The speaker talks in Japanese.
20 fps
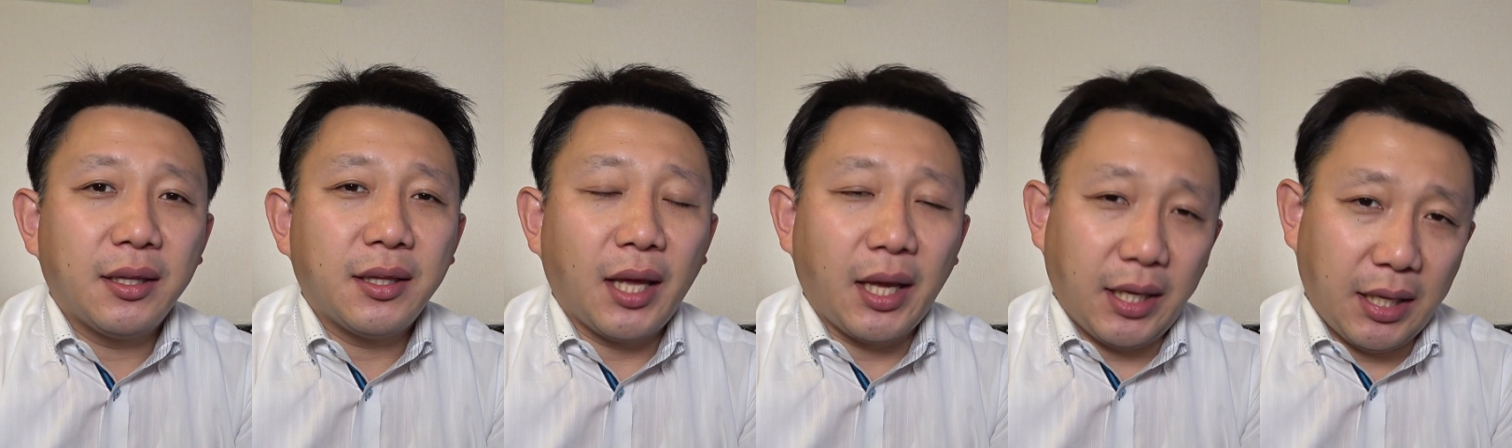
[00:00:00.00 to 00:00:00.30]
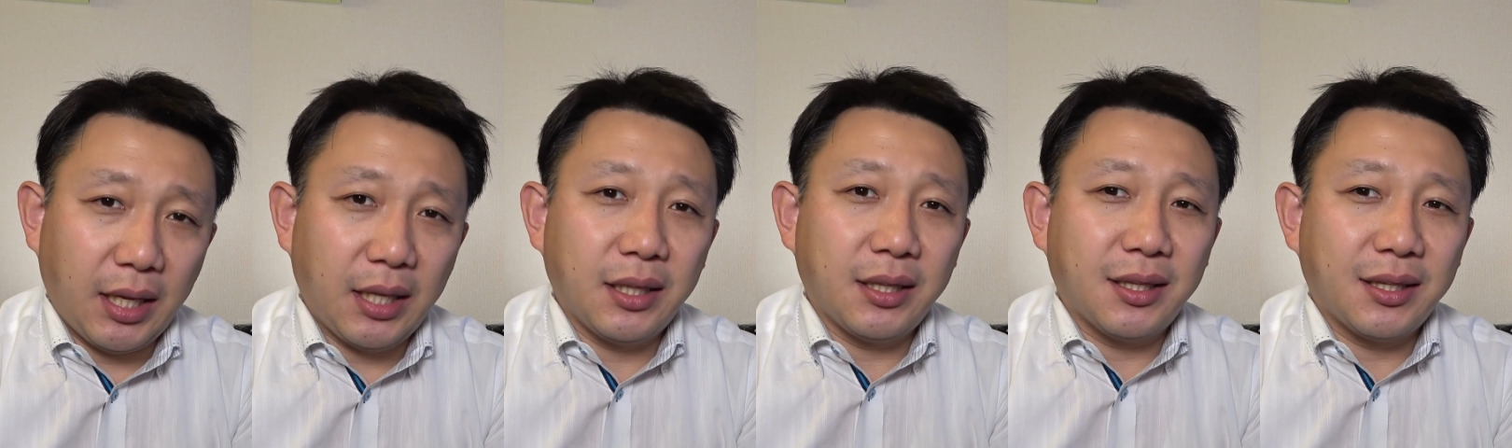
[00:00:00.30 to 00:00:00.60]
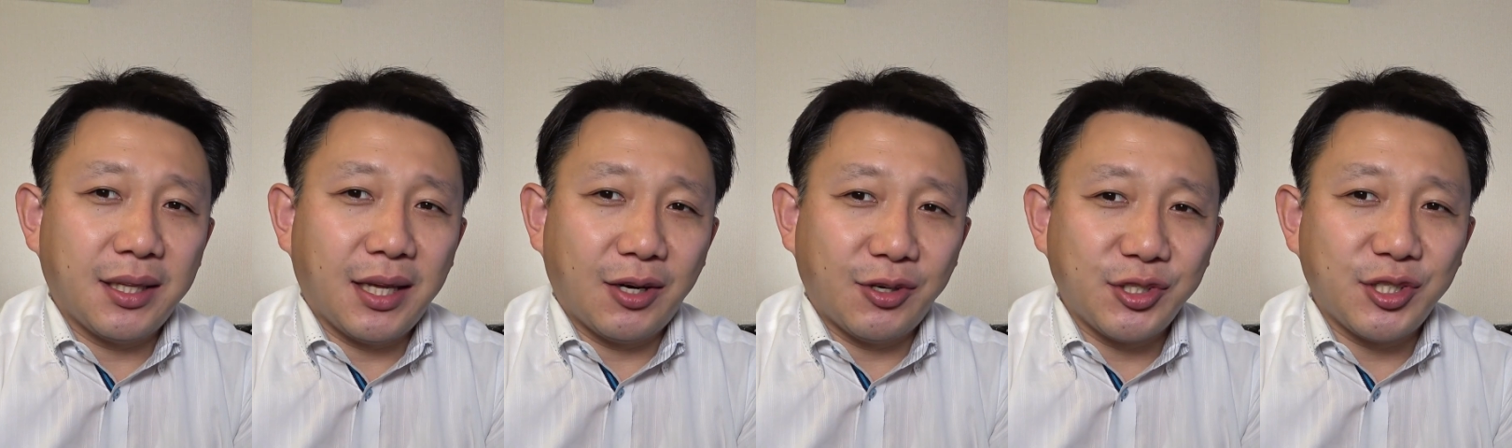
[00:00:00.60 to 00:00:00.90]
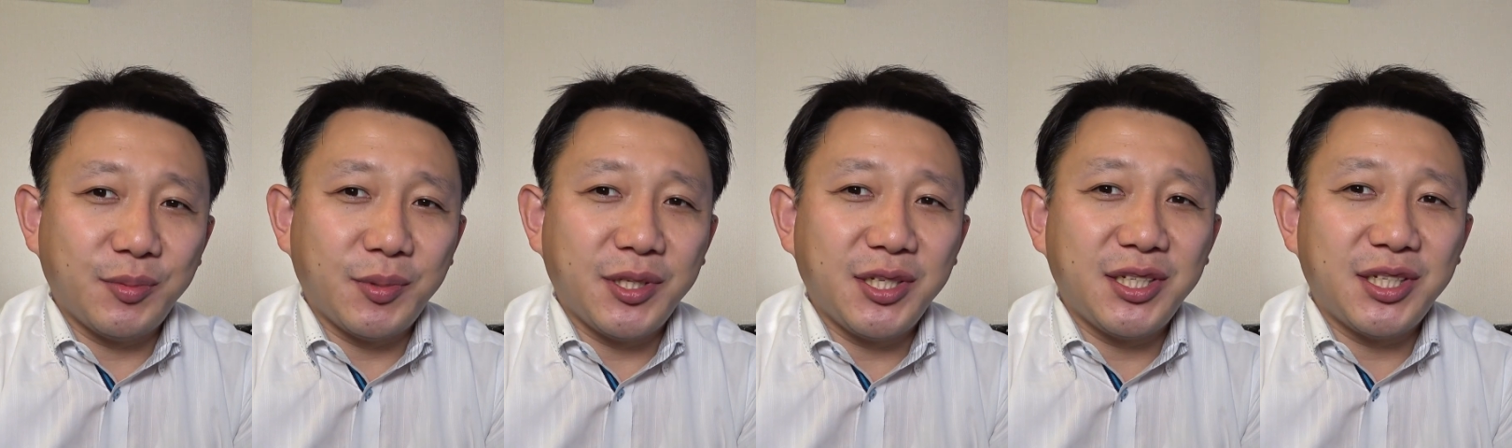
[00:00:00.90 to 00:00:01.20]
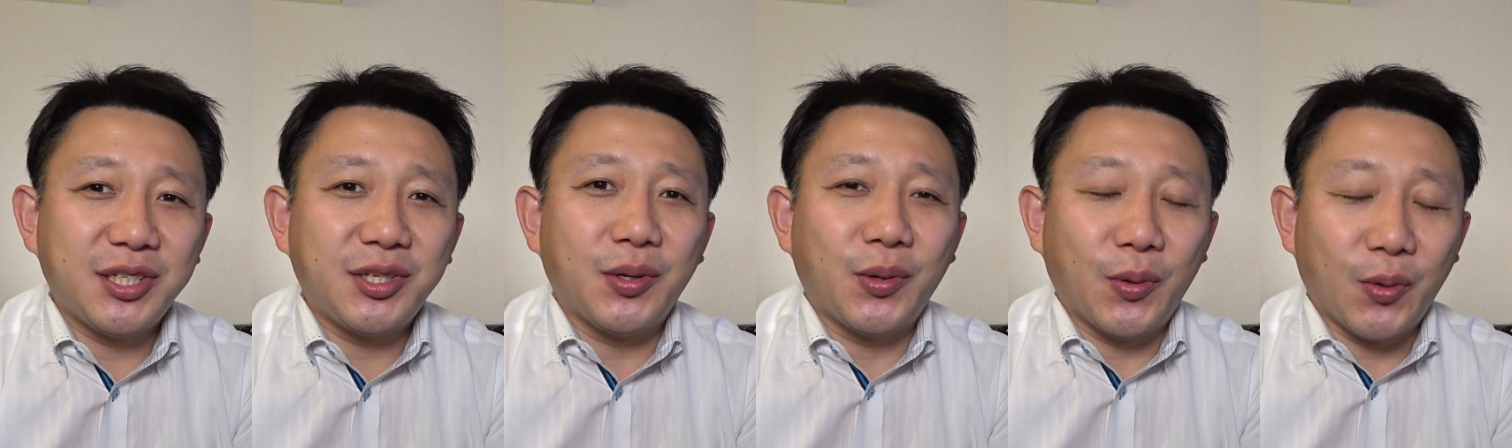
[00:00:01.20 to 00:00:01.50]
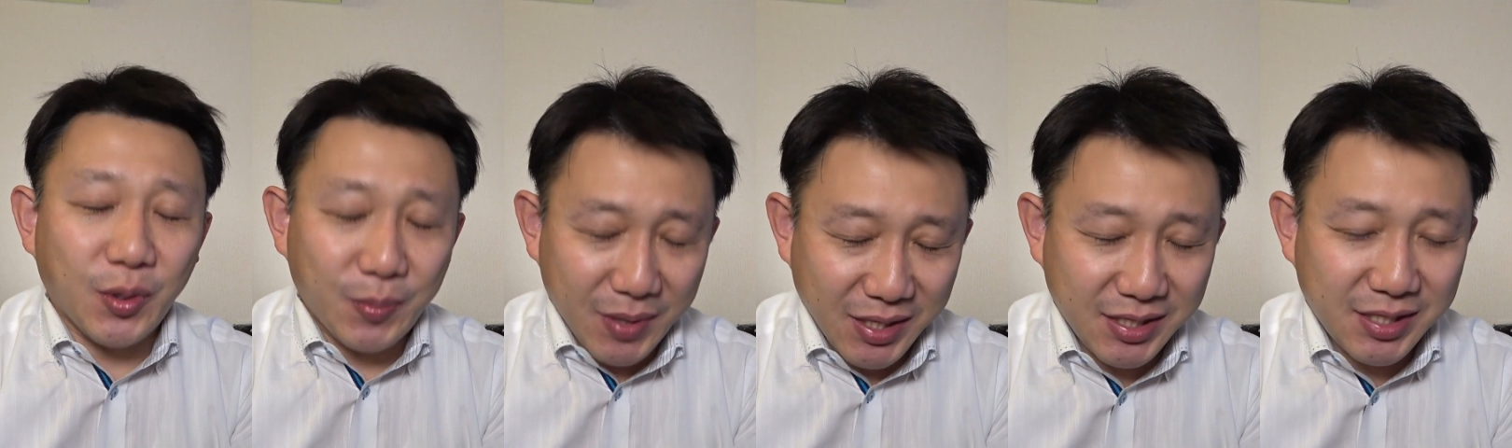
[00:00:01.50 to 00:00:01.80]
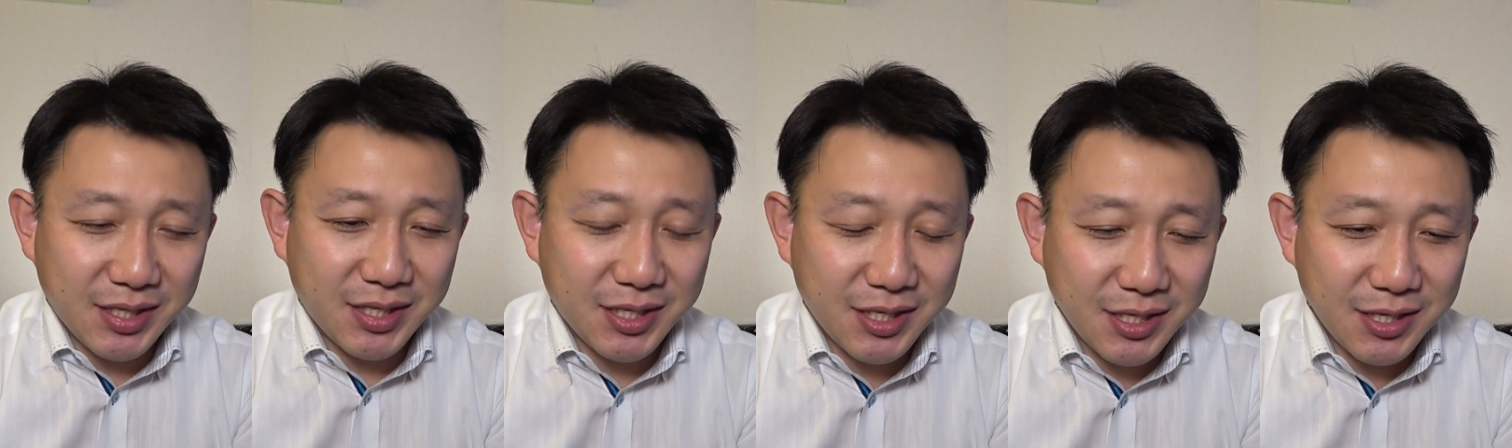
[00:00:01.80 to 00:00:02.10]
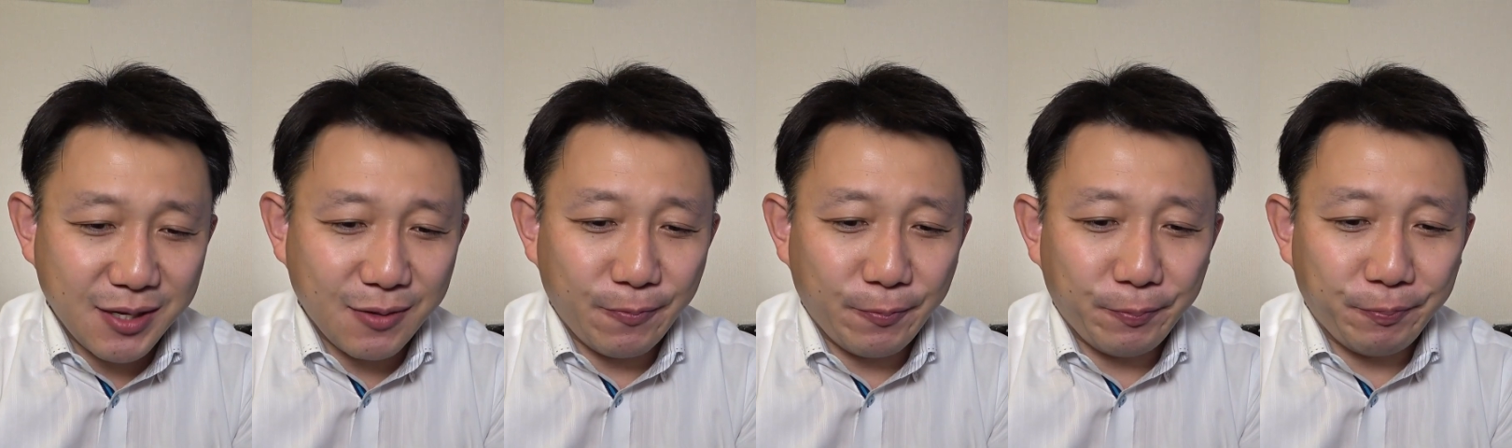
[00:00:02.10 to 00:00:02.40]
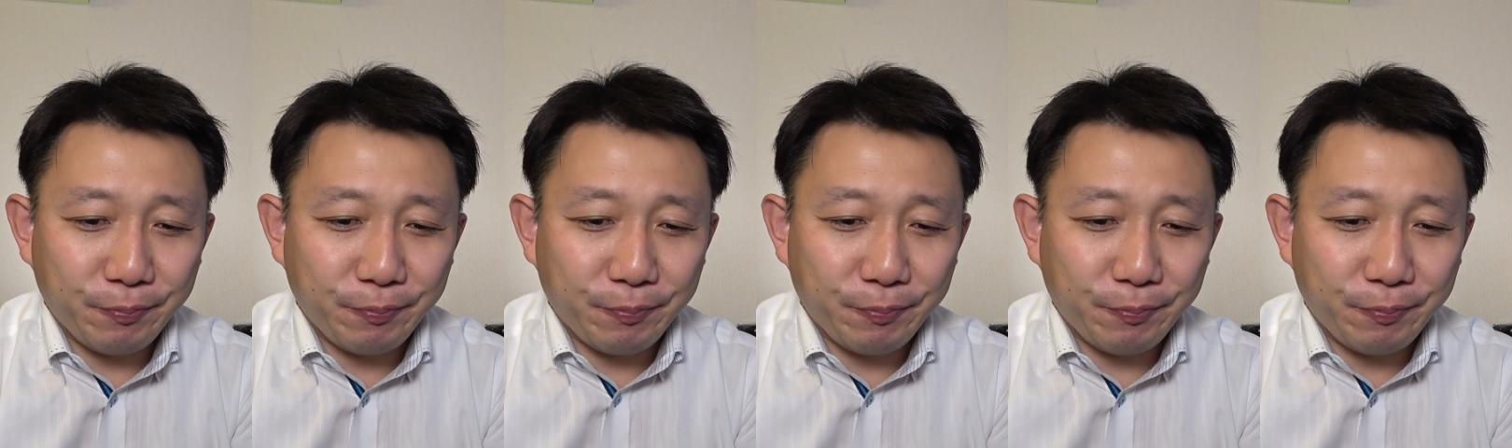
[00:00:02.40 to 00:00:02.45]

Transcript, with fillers: 大変楽しみにしております